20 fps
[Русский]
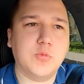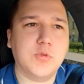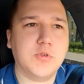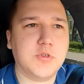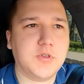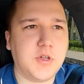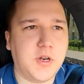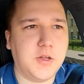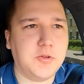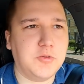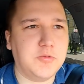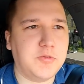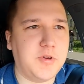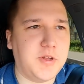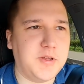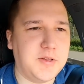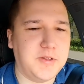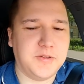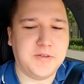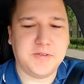Быстрее тут
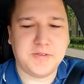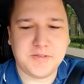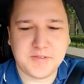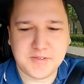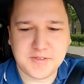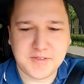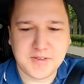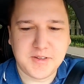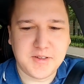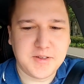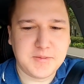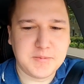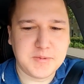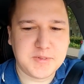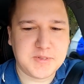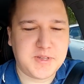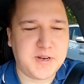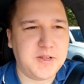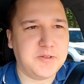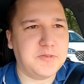вряд ли. А?
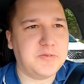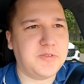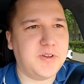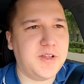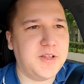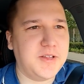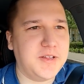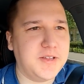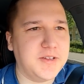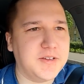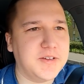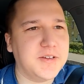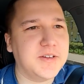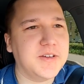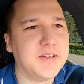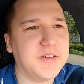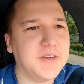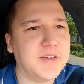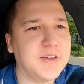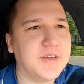Быстрее тут вряд ли.
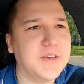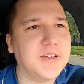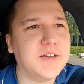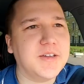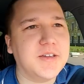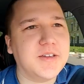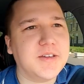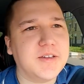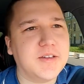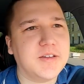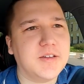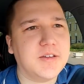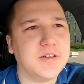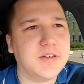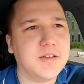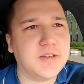Ага.